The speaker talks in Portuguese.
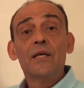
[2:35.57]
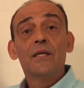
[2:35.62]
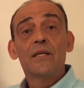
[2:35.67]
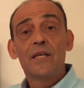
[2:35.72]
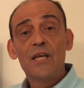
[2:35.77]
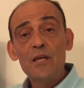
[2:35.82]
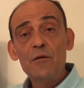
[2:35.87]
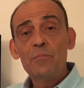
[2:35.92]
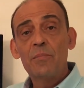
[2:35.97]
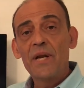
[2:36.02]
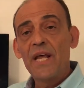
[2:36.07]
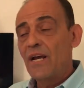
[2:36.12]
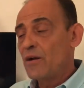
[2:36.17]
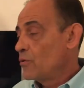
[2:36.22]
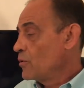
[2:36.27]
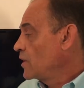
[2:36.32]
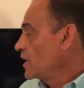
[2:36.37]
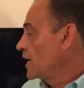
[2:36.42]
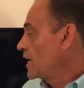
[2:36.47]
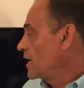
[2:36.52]
que
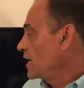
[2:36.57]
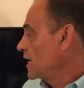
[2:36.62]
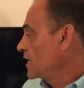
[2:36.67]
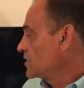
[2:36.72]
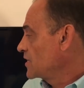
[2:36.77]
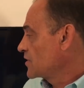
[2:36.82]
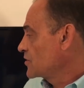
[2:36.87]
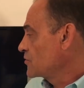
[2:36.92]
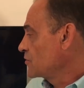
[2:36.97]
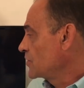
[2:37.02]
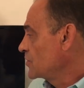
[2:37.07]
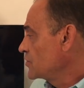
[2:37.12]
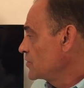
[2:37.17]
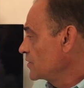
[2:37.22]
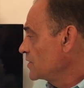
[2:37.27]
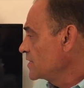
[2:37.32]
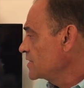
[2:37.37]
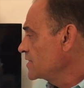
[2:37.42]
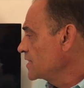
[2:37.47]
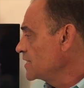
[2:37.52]
empregam radiações
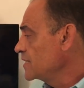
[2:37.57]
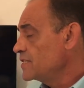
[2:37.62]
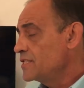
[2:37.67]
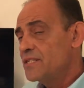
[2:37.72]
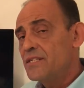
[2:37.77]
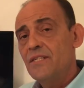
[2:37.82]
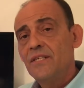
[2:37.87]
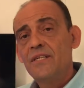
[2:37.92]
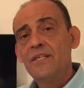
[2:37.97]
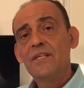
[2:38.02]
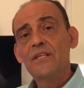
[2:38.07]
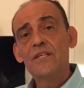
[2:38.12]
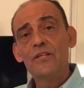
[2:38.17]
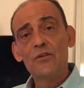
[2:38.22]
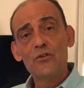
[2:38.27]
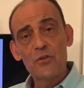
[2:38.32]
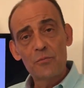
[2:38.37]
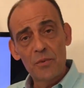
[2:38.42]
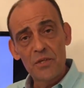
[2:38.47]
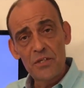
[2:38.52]
ionizantes e
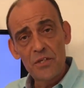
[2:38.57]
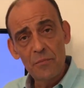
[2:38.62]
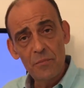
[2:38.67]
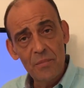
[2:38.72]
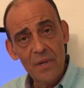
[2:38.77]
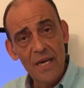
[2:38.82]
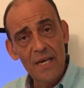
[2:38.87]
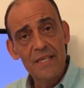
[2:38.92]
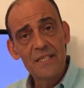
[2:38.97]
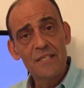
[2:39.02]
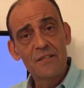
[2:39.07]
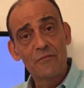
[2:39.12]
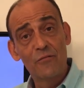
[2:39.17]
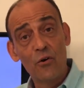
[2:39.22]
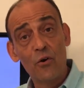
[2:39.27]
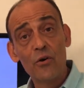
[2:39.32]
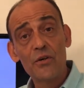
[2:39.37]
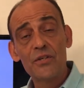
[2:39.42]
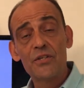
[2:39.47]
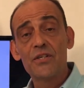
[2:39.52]
os principais
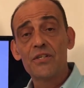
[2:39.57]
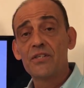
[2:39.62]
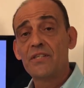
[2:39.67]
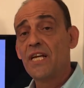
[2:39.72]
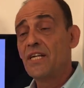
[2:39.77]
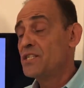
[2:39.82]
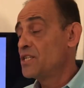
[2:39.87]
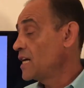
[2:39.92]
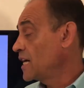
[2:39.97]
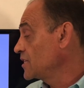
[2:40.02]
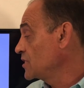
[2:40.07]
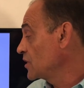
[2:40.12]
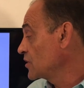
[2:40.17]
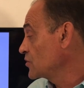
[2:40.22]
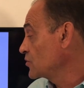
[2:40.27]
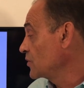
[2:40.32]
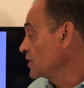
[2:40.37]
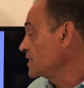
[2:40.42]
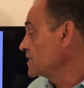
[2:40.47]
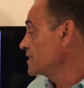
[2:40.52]
fontes né, de
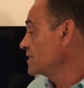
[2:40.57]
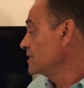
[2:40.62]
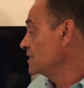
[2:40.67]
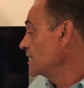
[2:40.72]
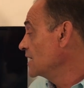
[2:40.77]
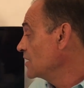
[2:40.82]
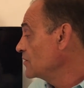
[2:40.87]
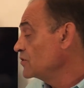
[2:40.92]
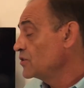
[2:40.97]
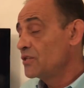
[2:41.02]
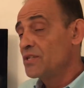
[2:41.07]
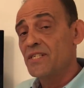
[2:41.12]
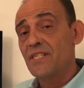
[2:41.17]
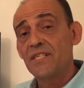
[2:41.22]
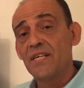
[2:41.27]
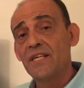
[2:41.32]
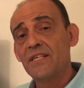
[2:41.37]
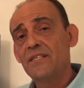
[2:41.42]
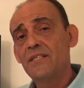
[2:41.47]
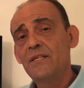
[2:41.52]
radiações não
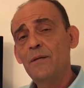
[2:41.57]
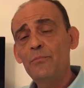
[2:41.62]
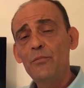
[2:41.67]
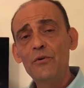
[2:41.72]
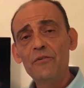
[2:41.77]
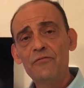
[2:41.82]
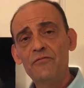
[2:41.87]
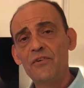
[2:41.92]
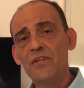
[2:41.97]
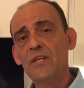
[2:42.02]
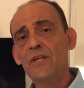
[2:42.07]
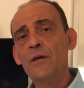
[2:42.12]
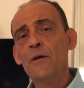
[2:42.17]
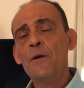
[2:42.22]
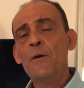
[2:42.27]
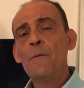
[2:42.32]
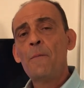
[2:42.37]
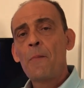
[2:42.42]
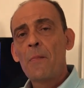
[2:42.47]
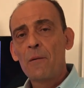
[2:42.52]
ionizantes. E, por fim,
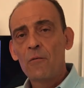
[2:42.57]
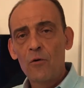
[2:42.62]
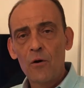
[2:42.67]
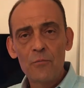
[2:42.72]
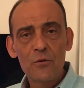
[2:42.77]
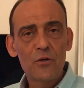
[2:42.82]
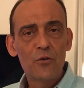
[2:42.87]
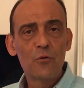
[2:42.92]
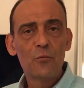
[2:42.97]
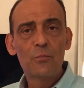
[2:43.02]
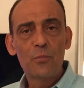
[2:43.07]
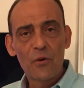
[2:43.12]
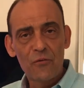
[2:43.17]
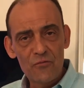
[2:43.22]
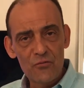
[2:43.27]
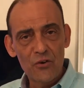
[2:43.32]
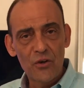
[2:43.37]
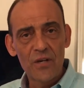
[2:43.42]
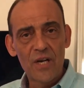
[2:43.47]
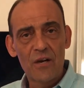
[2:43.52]
como que o
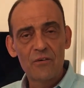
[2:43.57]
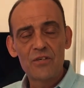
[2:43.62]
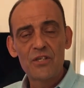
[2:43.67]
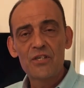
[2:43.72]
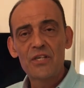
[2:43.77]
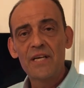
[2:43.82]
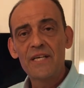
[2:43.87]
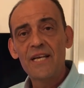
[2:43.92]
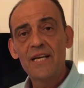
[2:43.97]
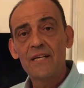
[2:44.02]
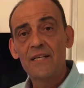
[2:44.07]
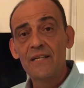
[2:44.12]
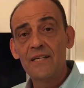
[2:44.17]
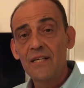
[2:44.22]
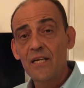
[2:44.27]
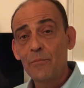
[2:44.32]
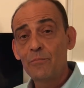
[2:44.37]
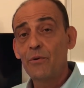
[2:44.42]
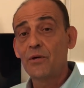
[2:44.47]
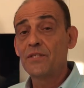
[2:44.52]
profissional de engenharia
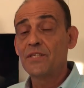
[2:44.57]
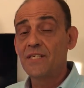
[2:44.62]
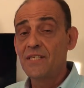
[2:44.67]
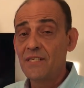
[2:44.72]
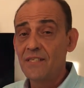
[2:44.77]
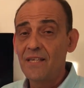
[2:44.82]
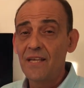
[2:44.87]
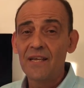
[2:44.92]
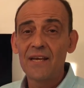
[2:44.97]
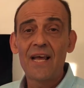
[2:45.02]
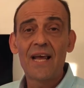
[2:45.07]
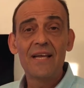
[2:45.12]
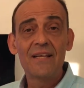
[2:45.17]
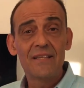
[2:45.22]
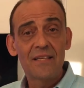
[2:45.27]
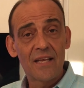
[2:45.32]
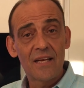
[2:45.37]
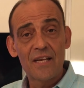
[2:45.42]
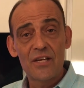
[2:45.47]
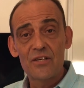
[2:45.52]
clínica pode se interar e
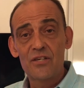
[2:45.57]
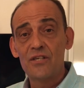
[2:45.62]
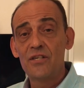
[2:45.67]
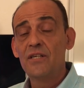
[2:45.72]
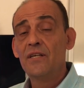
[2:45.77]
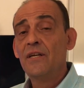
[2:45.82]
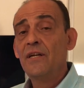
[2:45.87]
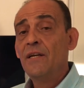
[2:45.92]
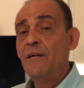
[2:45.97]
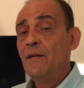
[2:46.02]
interagir